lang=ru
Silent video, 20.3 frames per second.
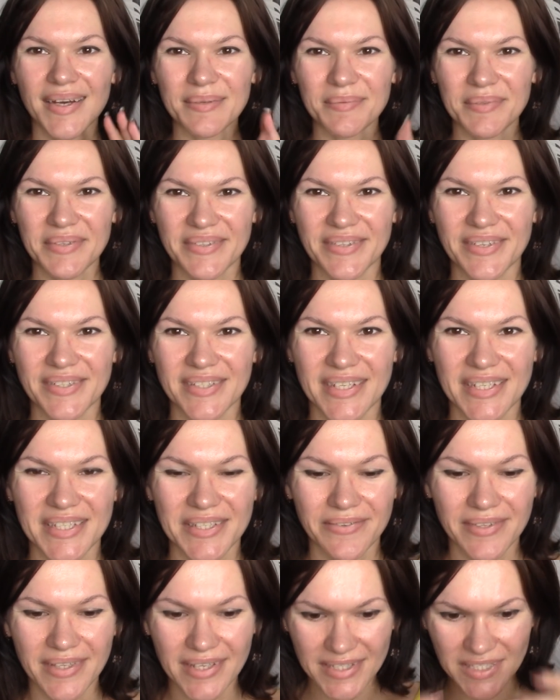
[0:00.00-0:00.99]
Привет, друзья!
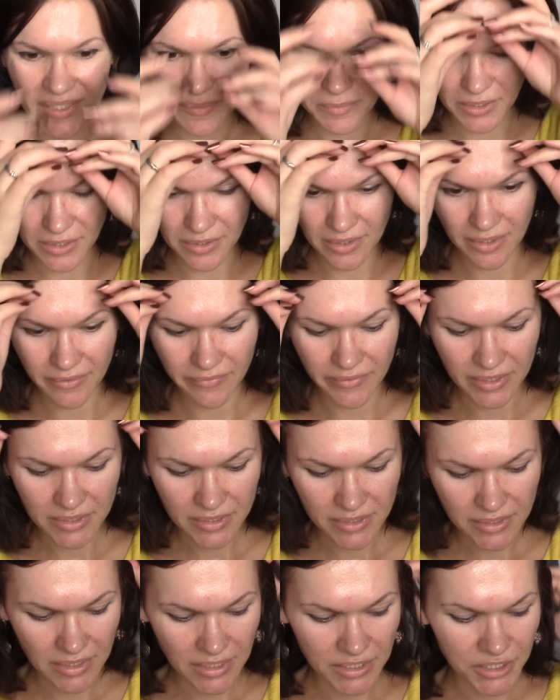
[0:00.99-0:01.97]
Сегодня я снимаю для
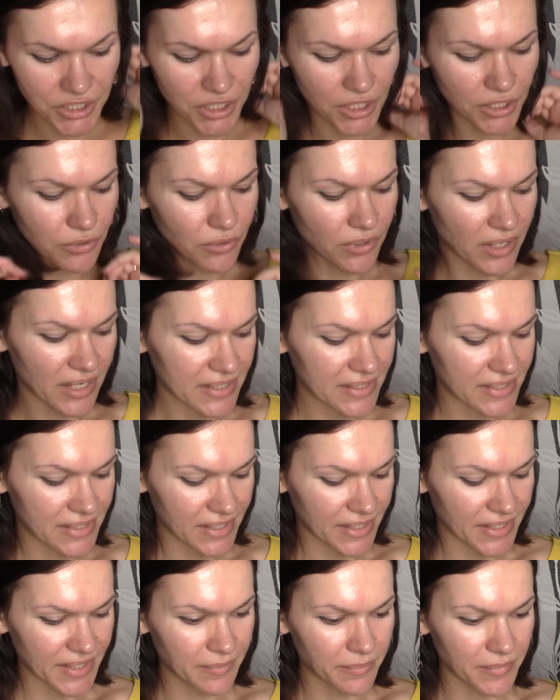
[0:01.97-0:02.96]
вас очередной
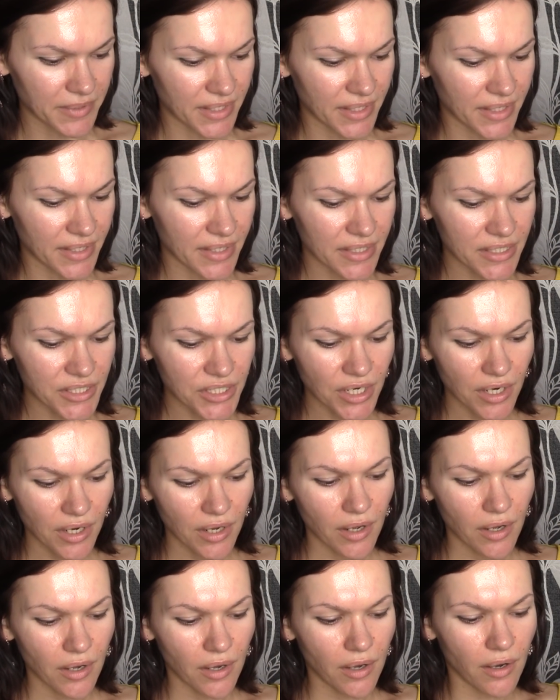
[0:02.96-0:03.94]
осенний макияж,
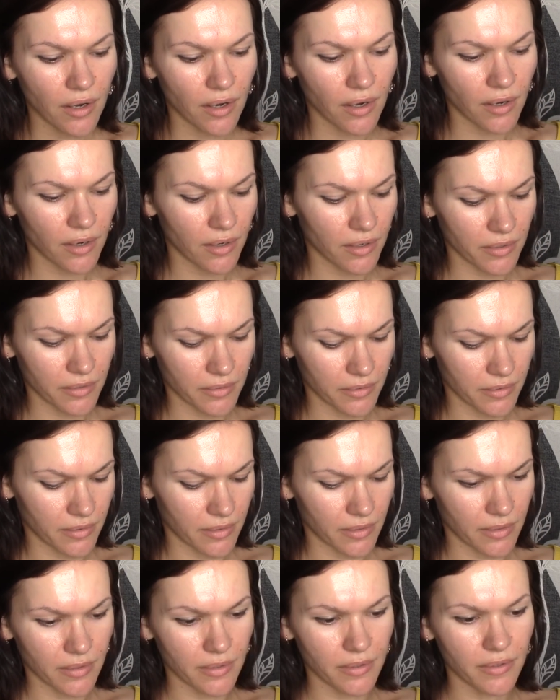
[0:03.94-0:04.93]

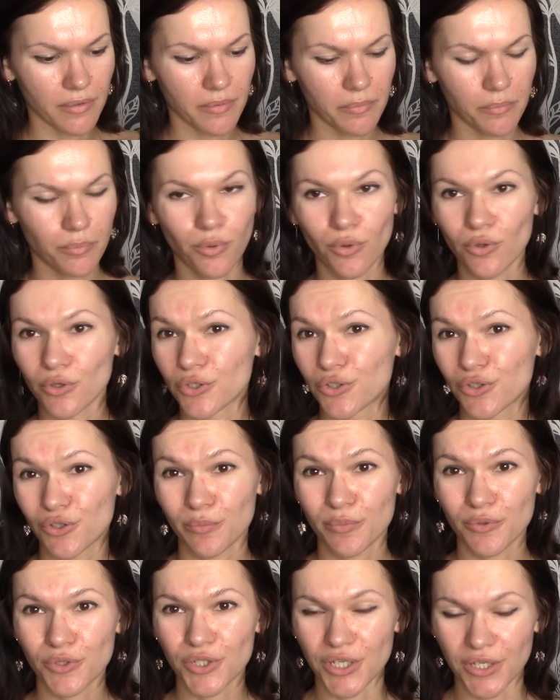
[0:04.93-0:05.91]
а, полностью
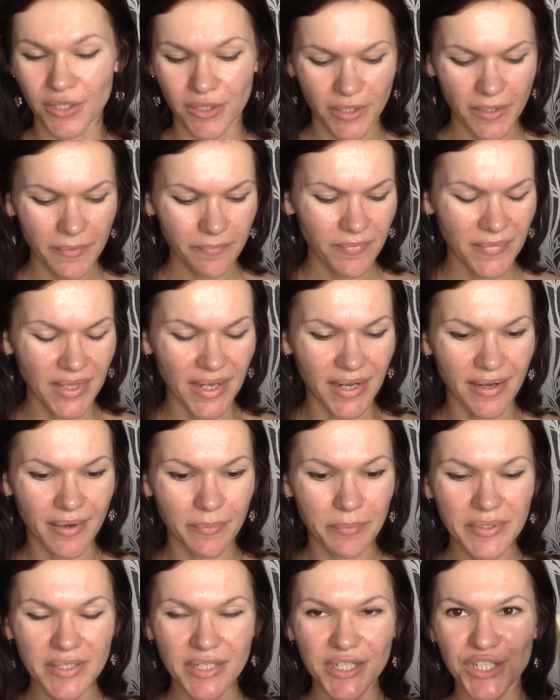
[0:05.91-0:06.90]
бюджетный. Так,
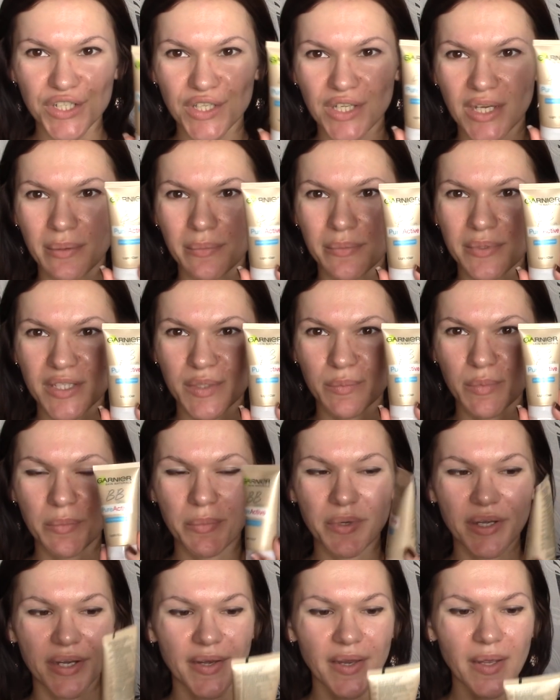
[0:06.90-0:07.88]
мы начинаем с
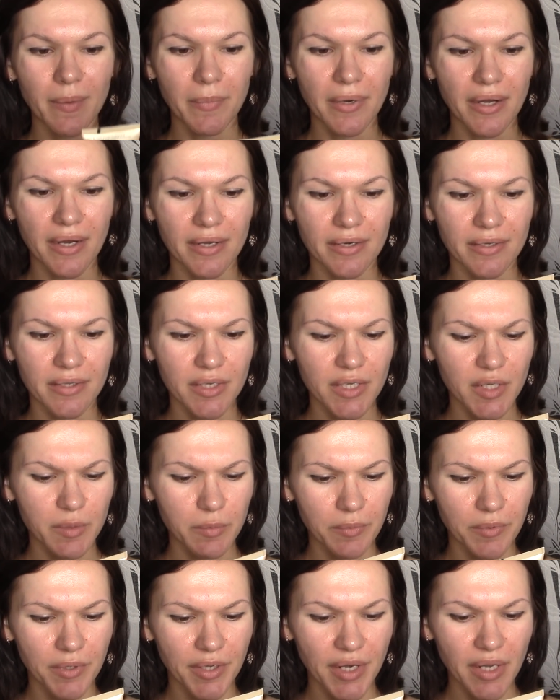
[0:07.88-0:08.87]
биби-крема, гарниер,
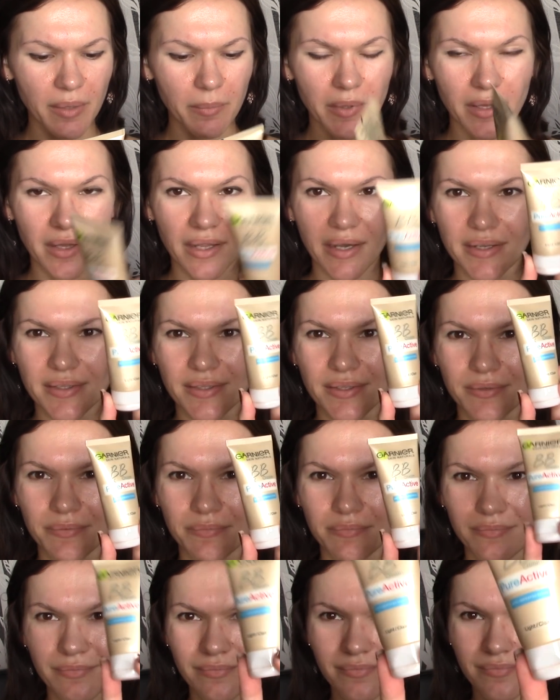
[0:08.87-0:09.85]
биби-крем, лайт
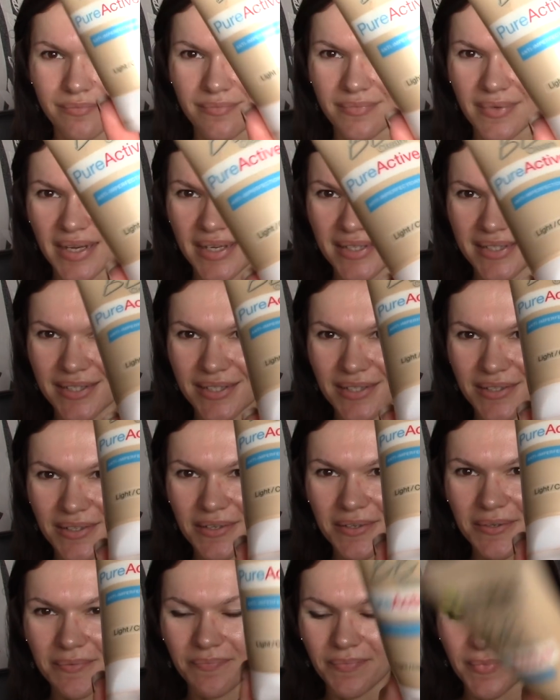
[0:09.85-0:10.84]

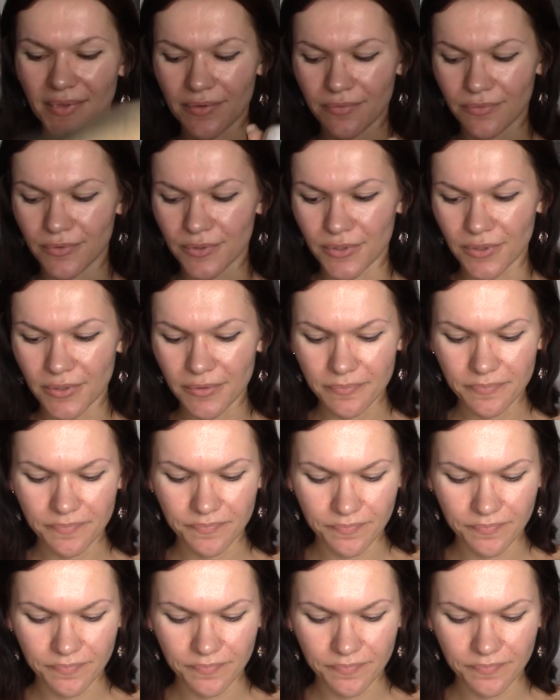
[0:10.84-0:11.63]
оттенок. Вот он.